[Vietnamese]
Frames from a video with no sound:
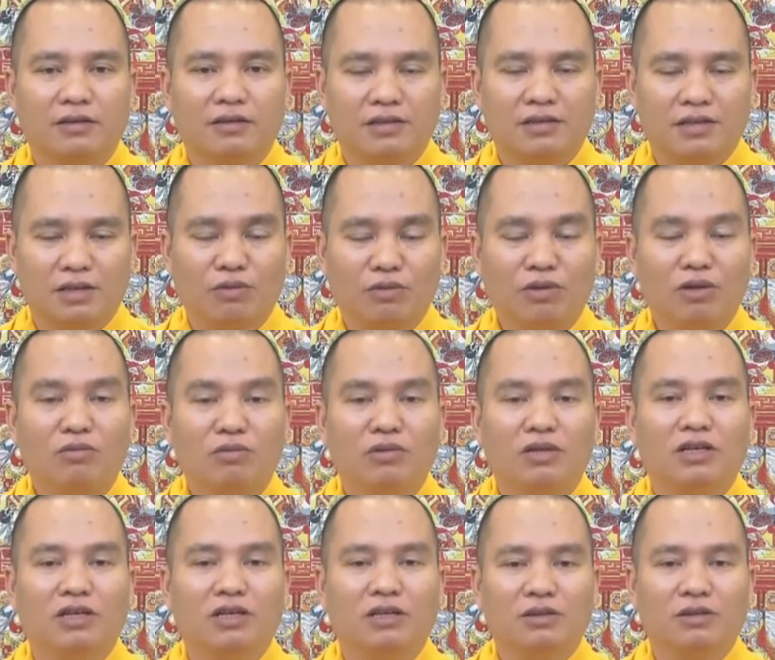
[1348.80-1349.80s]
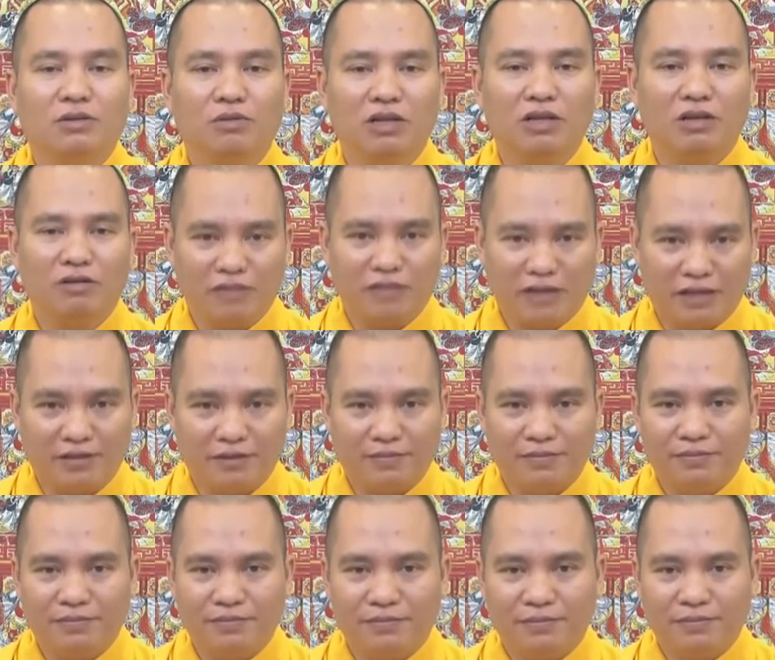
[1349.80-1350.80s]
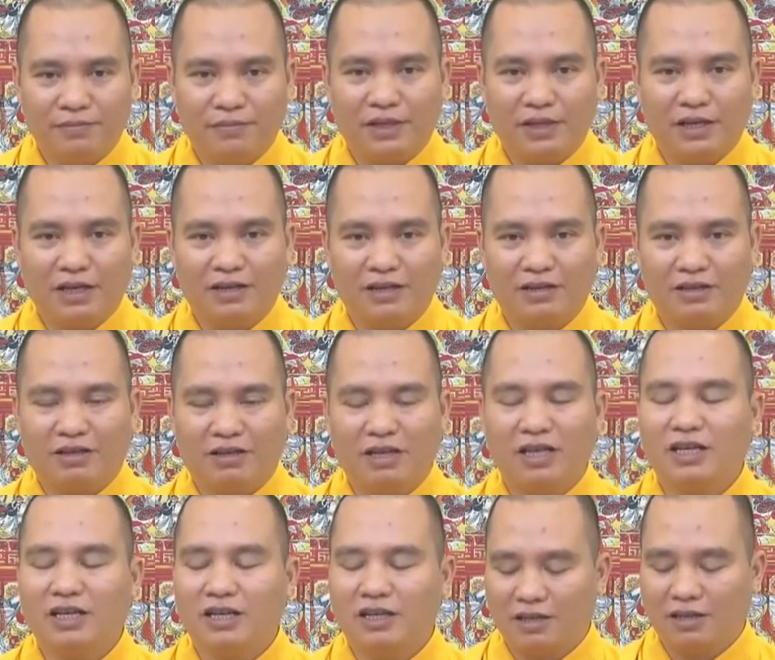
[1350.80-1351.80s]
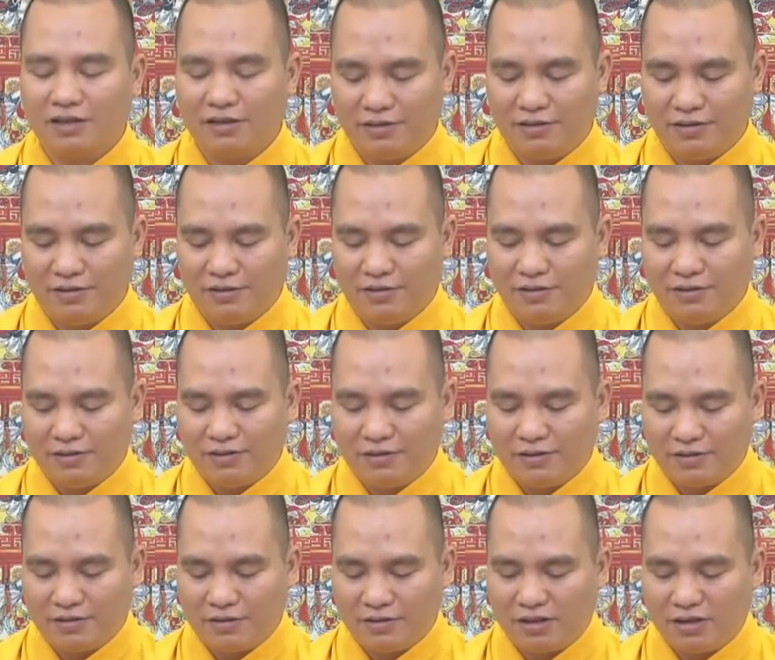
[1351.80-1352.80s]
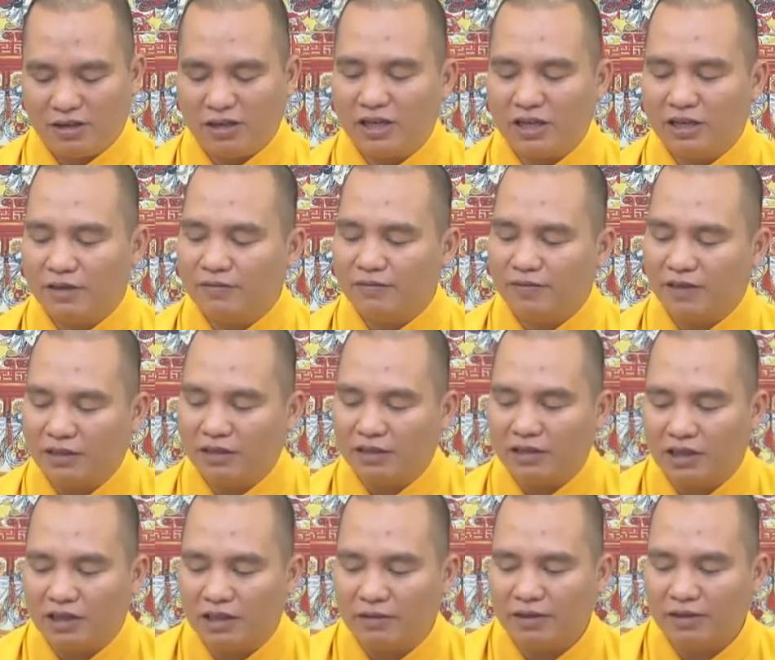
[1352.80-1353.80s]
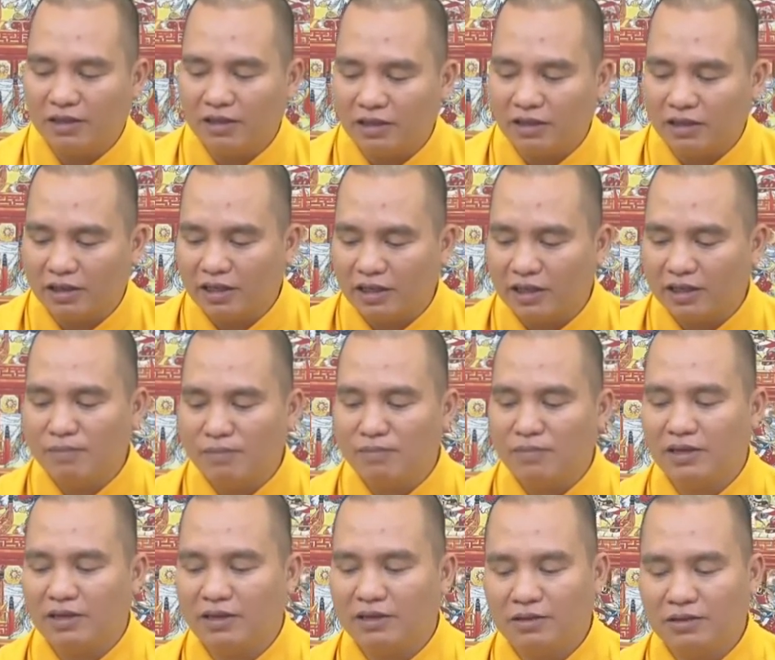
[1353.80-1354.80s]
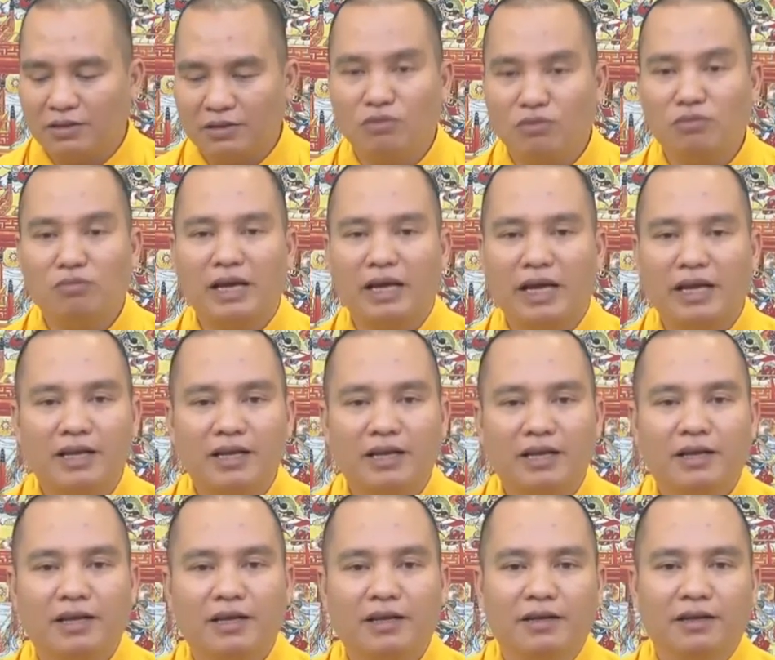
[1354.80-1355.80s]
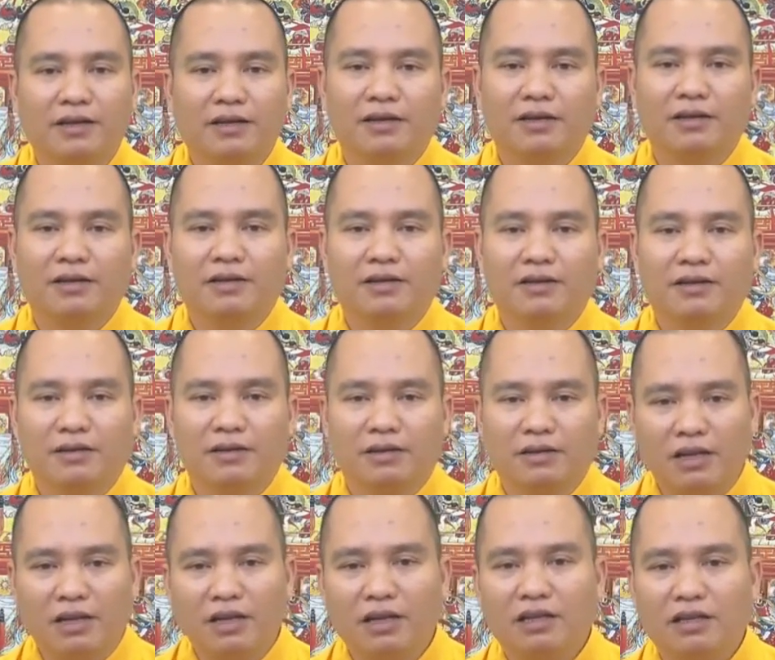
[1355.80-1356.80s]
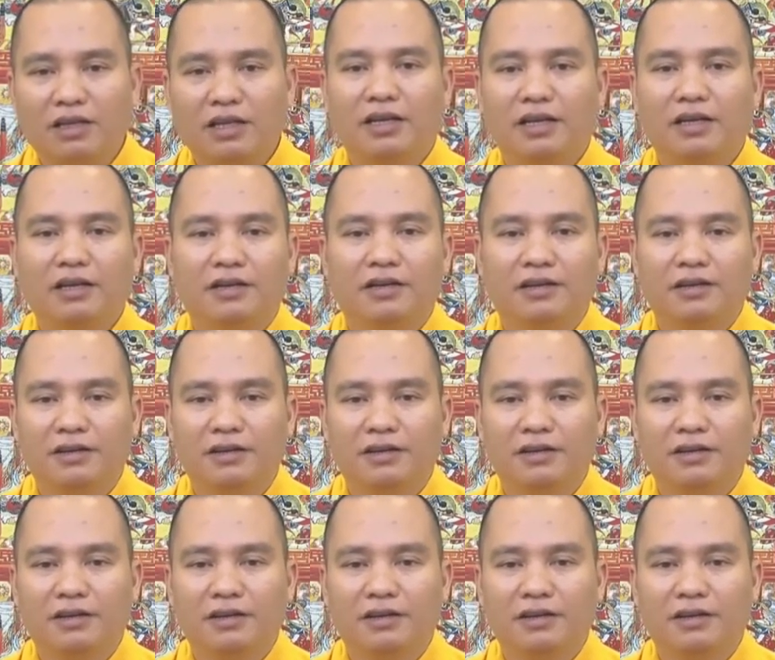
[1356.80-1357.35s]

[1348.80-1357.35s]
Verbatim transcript: sống không được tu theo Phật Đó. cho nên á, cho nên phật tử này phải khởi cái tâm là dũng mãnh tinh tiến